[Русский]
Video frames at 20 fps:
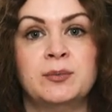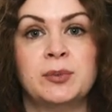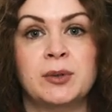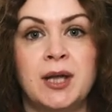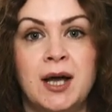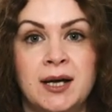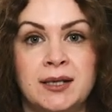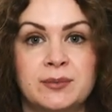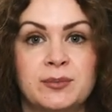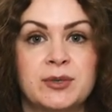
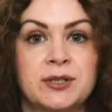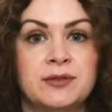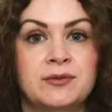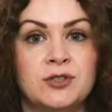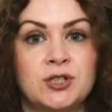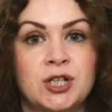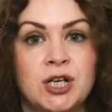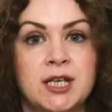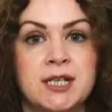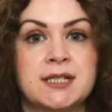план
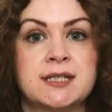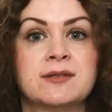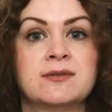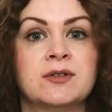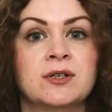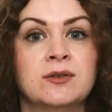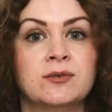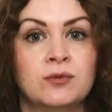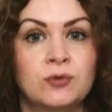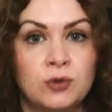продвижения
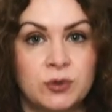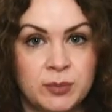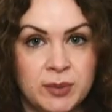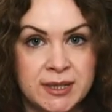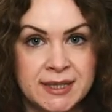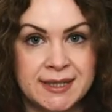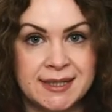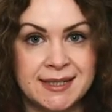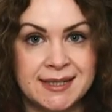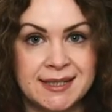своего
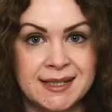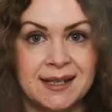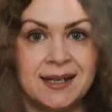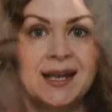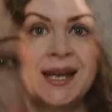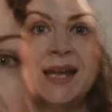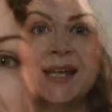бизнеса.